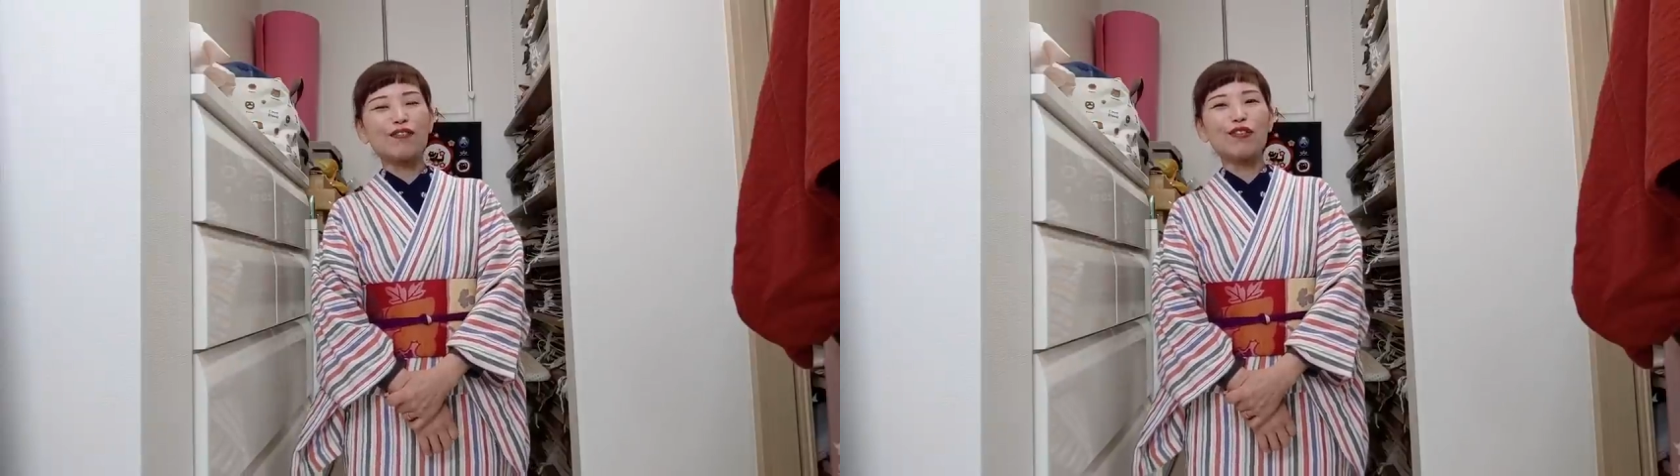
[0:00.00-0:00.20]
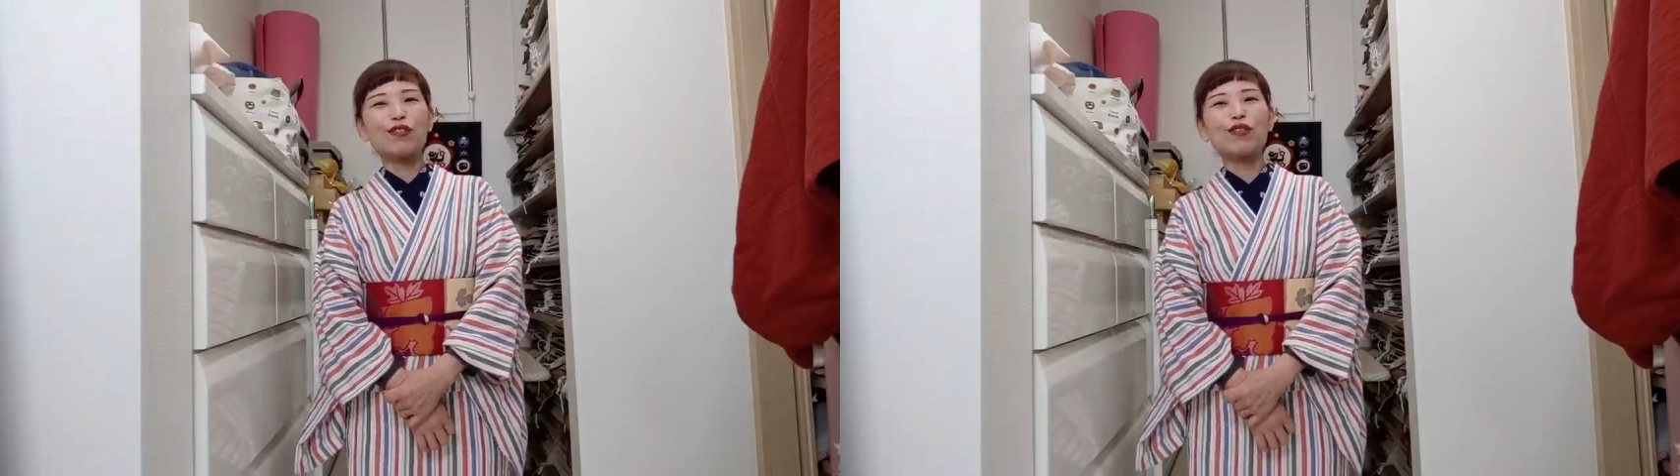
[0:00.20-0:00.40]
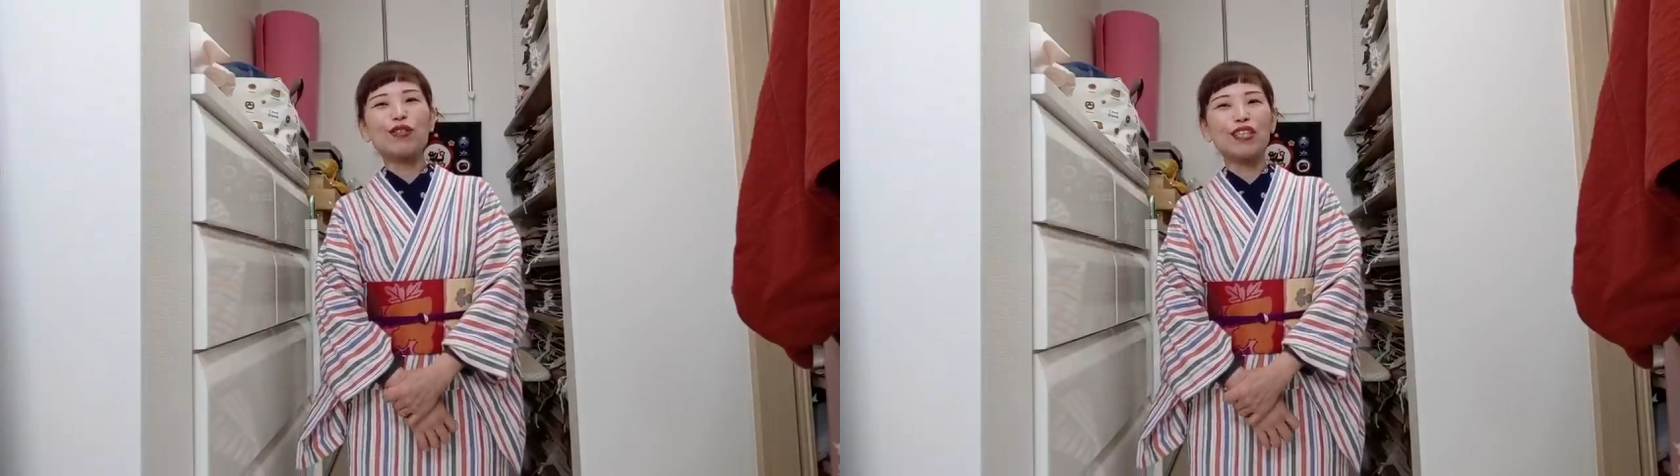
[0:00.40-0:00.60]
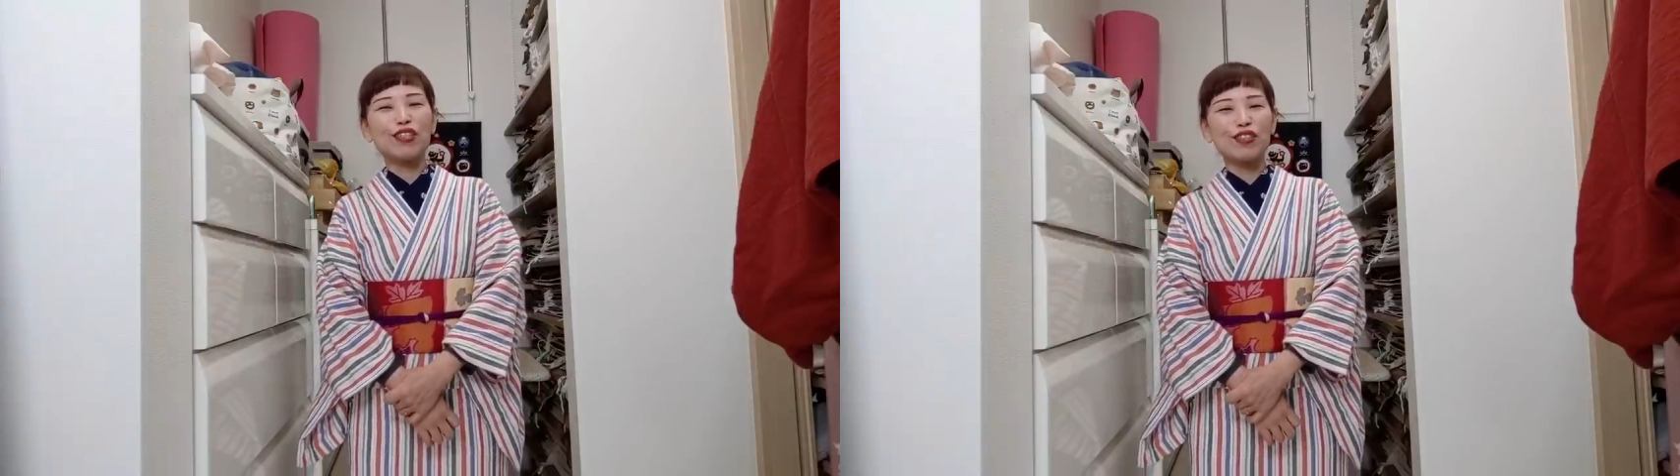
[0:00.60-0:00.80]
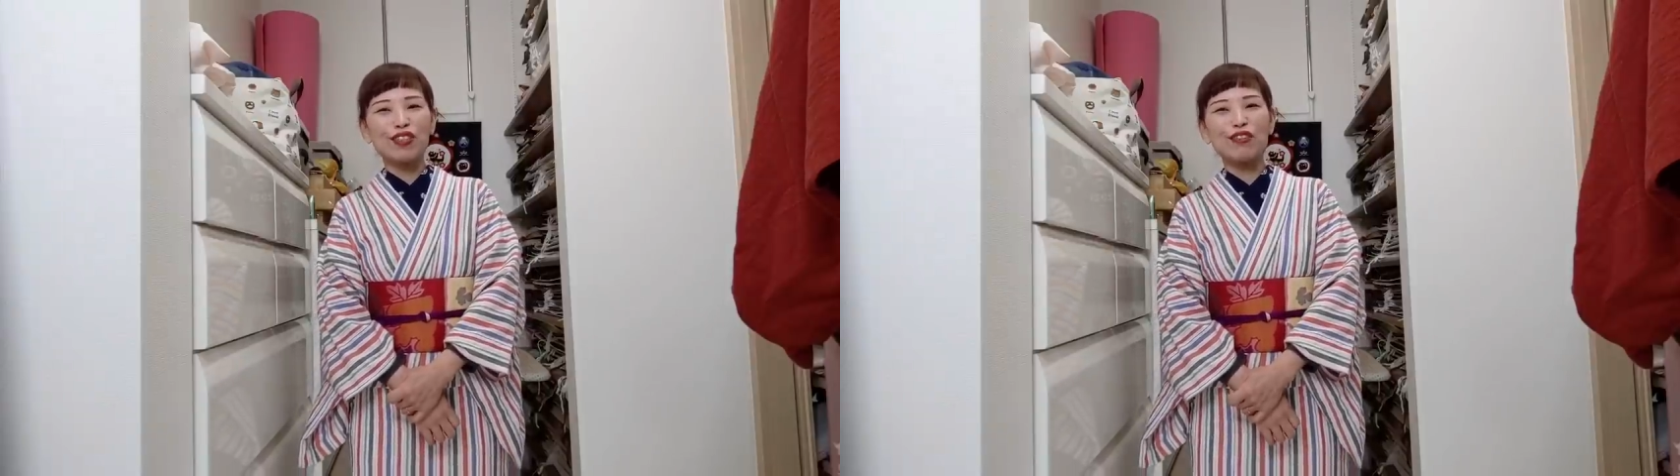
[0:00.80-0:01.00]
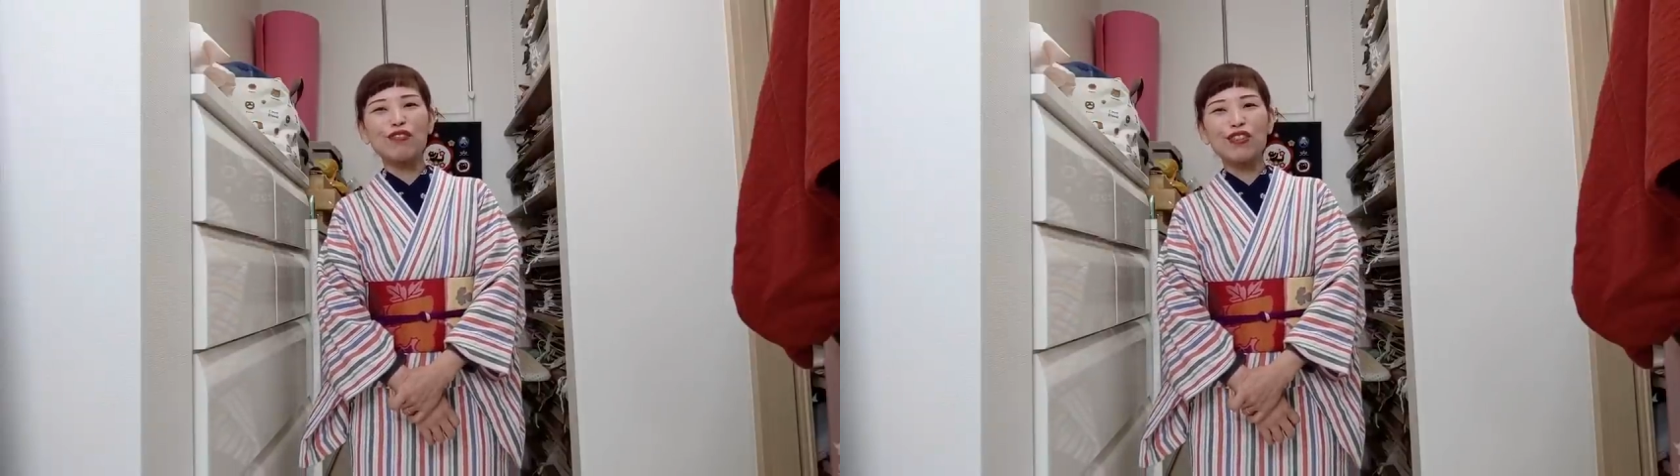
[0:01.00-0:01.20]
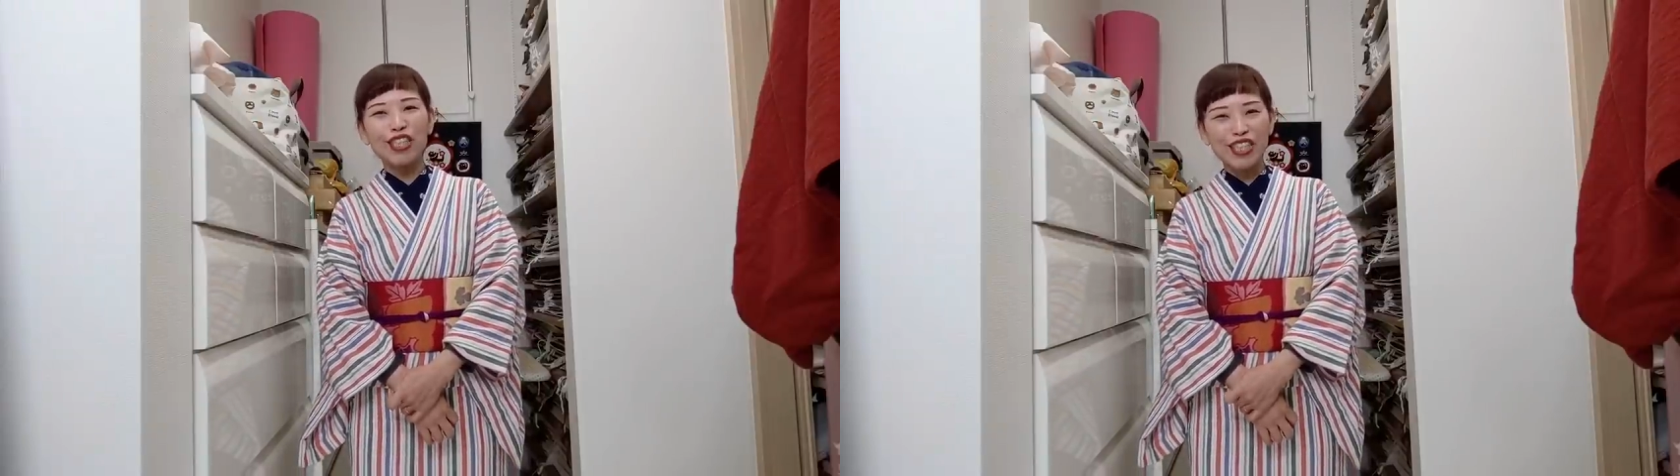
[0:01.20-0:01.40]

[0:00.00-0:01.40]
着物オフさんとジャムル